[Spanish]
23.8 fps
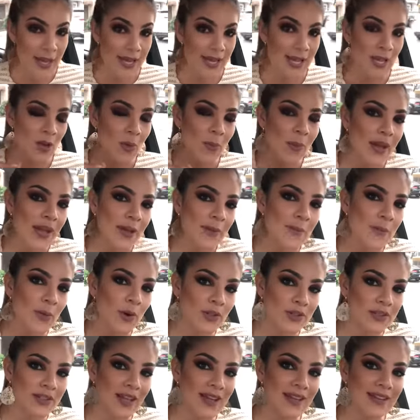Y lo más
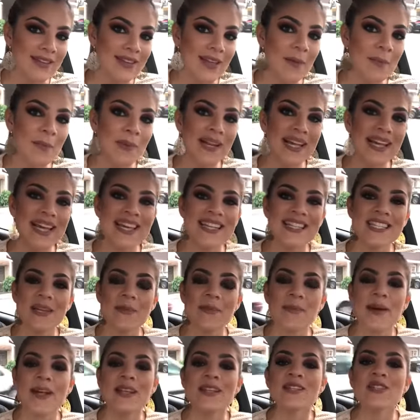importante es para que
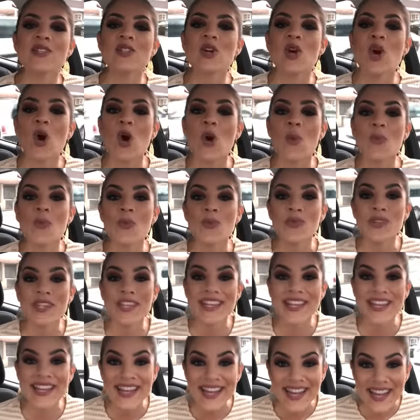sepas
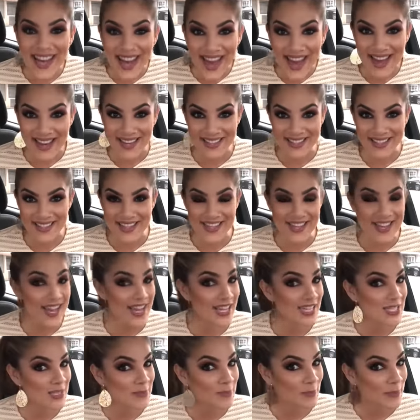comunicar y
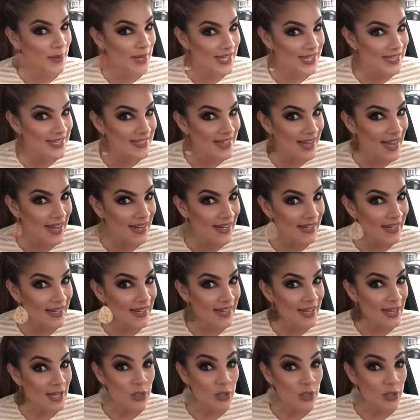expresar